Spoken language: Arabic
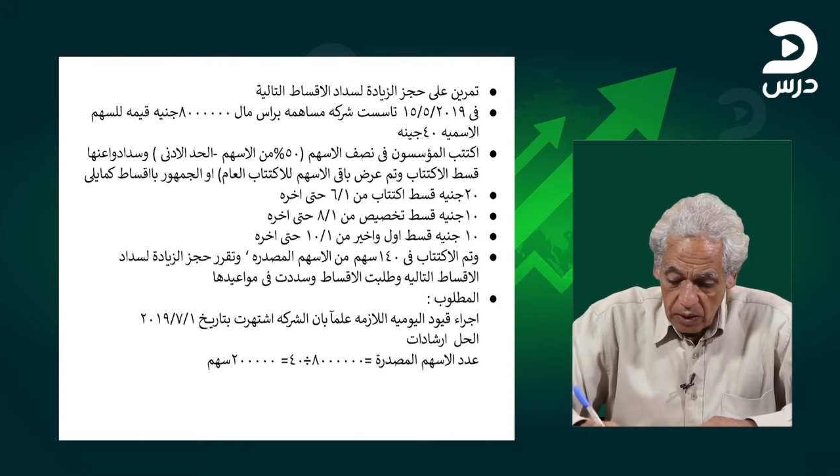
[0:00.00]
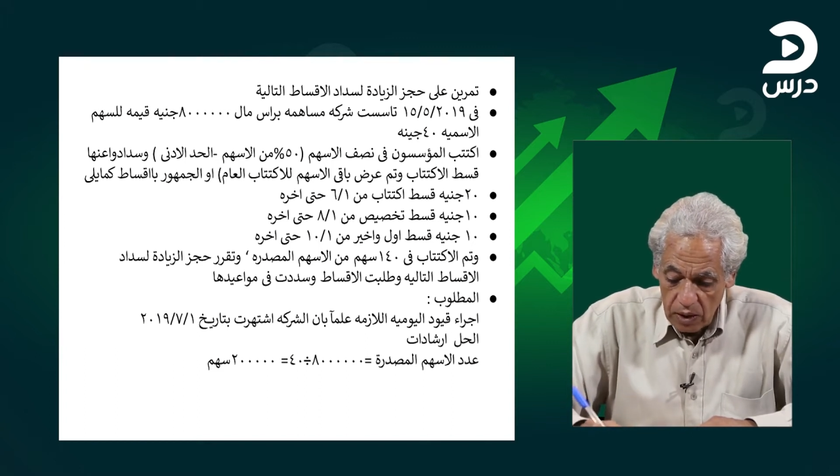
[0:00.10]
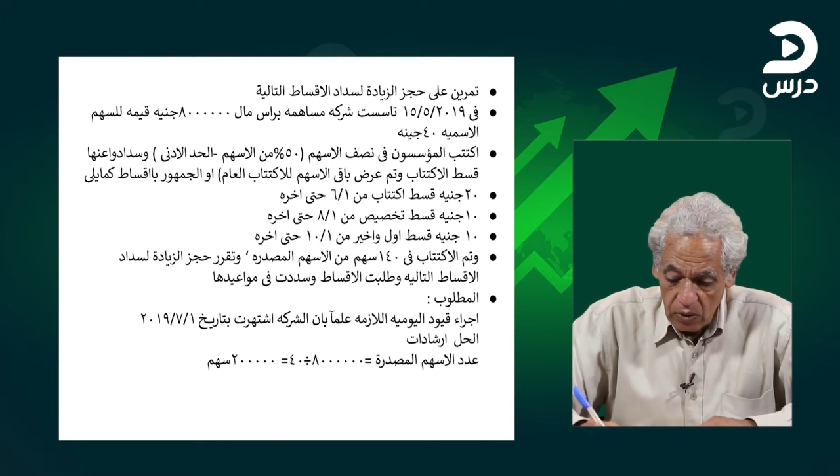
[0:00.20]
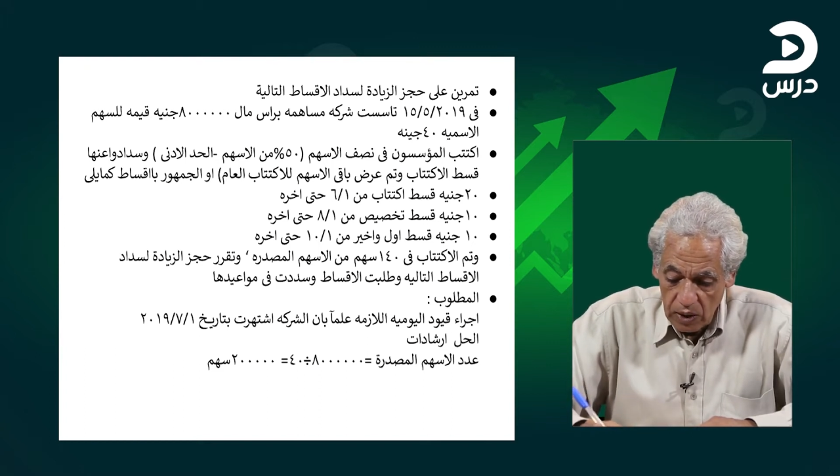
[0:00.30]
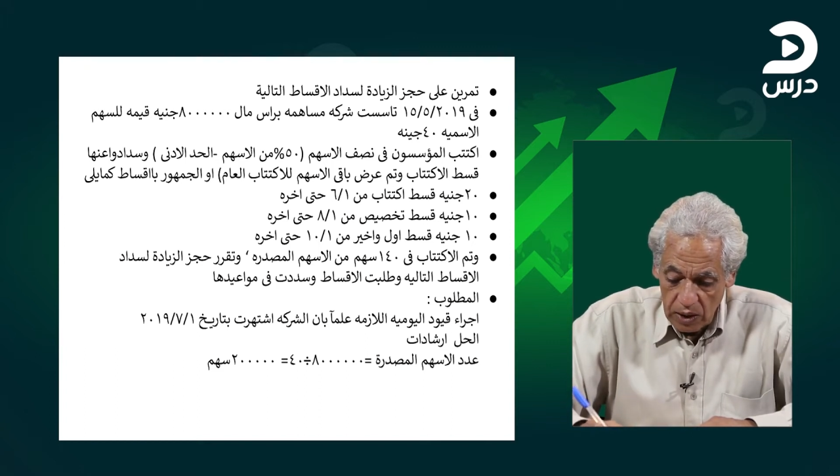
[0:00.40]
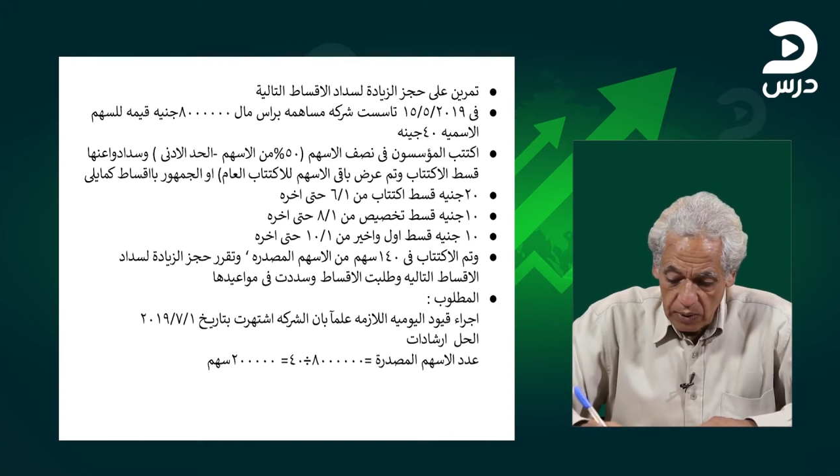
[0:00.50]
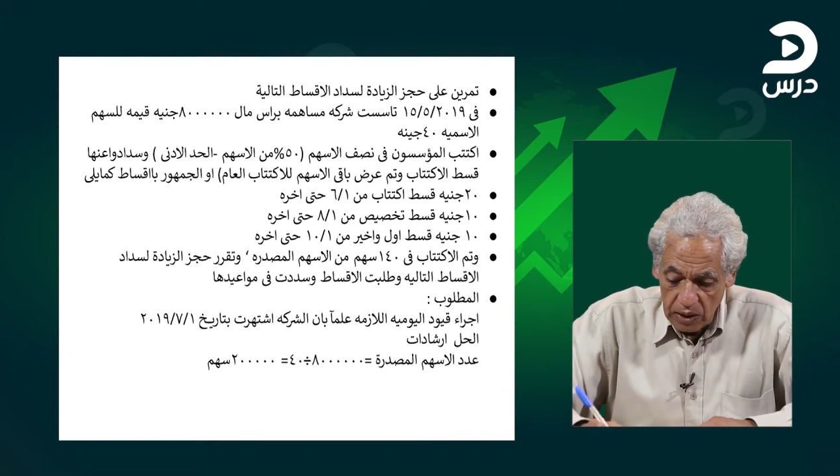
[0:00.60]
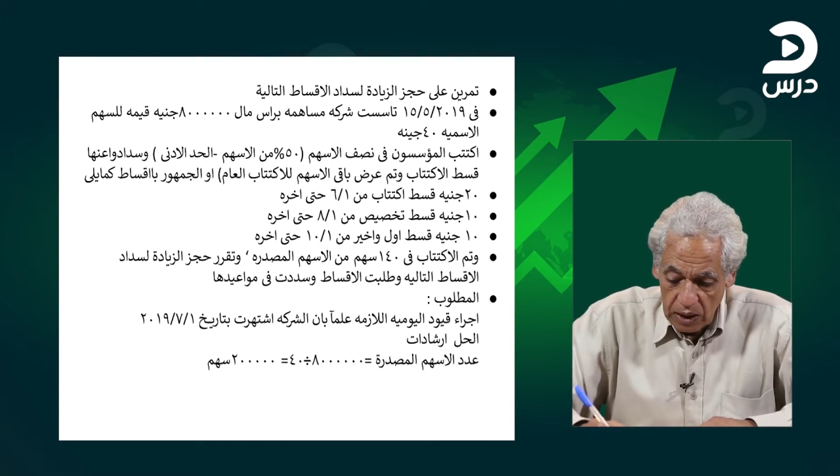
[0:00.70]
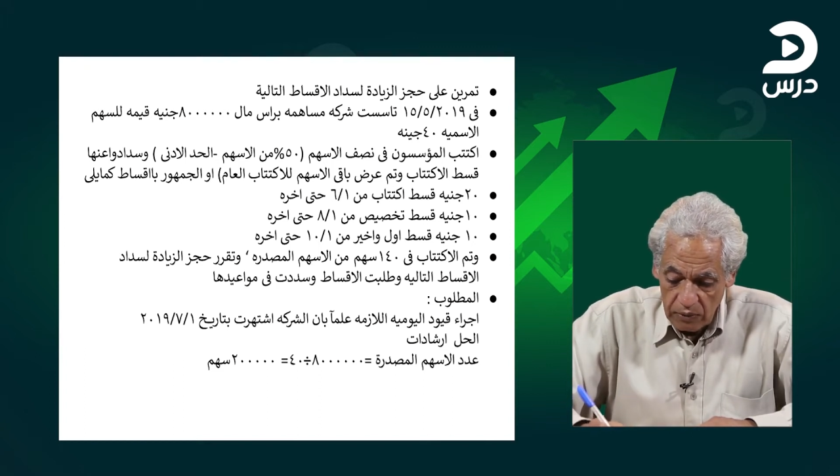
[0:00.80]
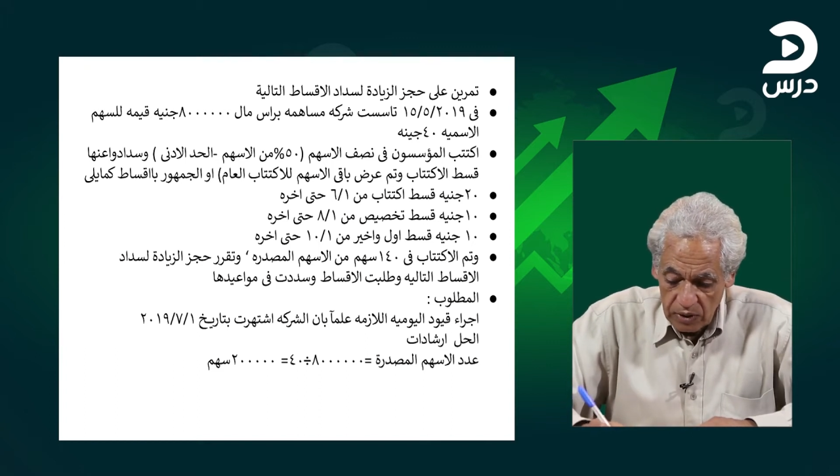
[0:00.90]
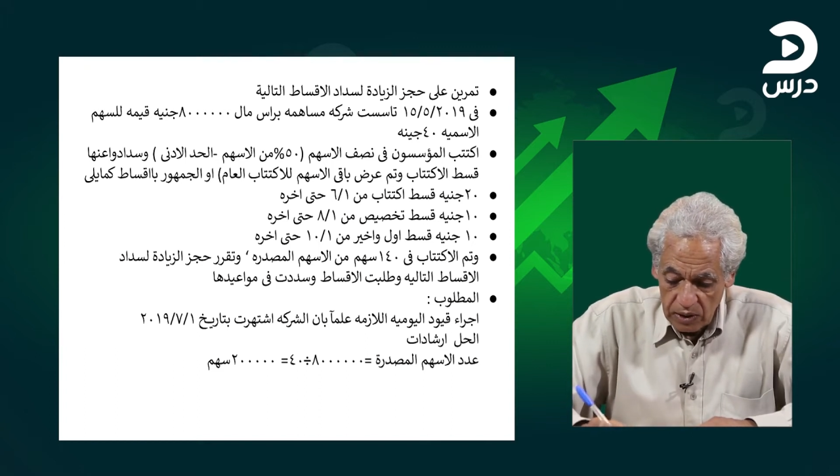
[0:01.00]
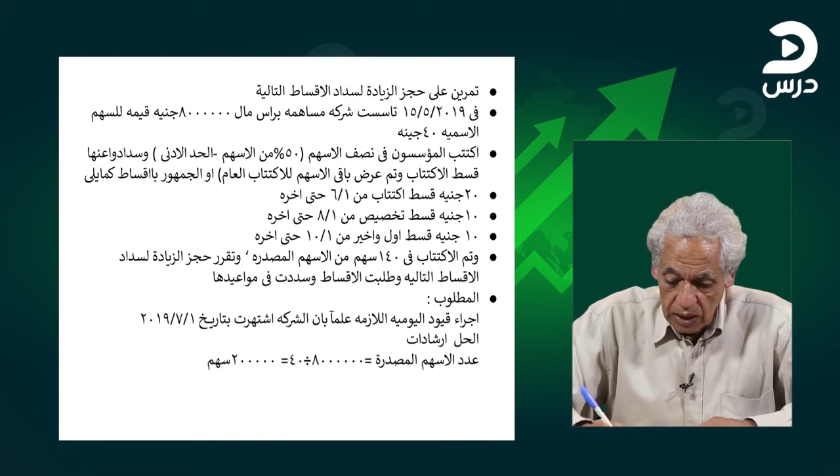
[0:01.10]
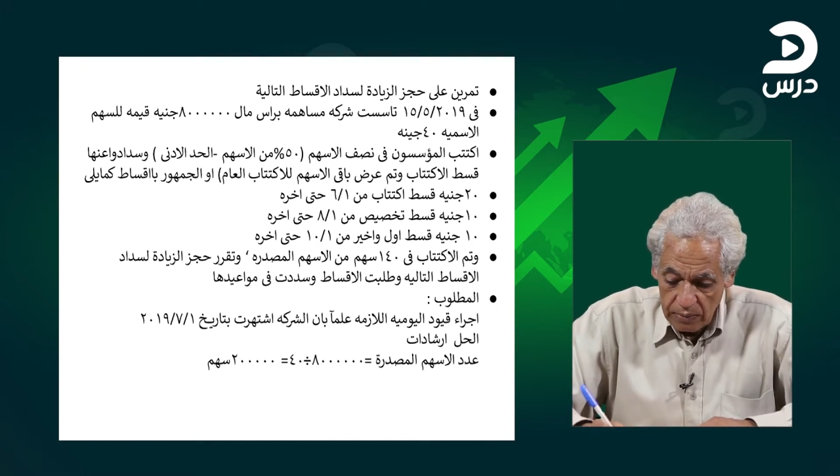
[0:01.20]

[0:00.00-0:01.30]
يبقى دي 100 الف سهم